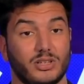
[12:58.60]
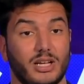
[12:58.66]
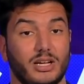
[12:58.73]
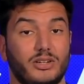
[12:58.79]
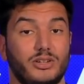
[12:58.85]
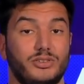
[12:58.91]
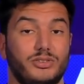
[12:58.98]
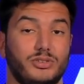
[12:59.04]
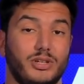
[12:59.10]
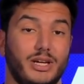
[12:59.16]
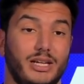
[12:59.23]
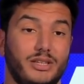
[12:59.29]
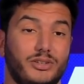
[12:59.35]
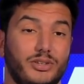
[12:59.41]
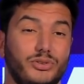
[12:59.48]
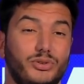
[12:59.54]
la cote euh,
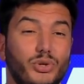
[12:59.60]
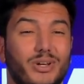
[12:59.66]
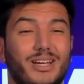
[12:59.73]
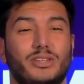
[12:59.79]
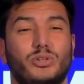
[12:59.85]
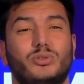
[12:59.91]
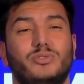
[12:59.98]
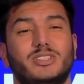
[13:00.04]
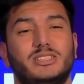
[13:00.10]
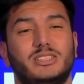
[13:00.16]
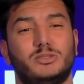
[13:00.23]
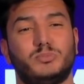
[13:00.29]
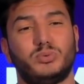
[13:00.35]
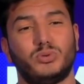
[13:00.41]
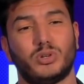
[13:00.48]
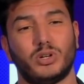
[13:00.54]
Elton, 2,90
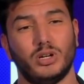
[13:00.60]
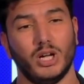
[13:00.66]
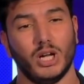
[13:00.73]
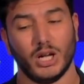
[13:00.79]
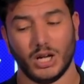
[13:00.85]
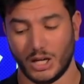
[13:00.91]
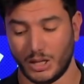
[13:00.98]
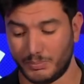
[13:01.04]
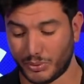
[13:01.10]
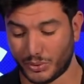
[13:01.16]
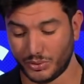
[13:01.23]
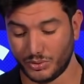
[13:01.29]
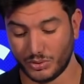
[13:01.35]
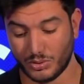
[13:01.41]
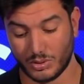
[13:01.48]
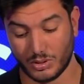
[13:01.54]
pour euh, euh,
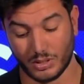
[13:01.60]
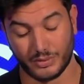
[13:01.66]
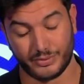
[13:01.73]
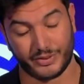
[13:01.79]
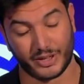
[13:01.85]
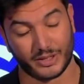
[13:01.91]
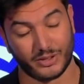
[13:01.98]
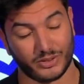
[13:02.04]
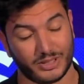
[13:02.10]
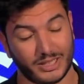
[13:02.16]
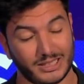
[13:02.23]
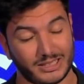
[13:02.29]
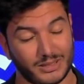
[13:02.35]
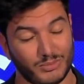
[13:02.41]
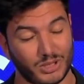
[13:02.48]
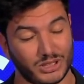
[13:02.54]
Bruno
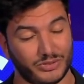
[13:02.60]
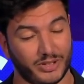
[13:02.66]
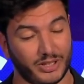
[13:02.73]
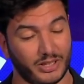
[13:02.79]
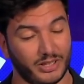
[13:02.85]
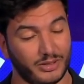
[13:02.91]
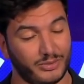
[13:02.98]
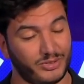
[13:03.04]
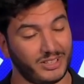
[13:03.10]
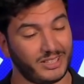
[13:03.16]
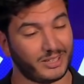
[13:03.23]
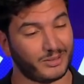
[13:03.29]
Fernandez. Et moi, je vais finir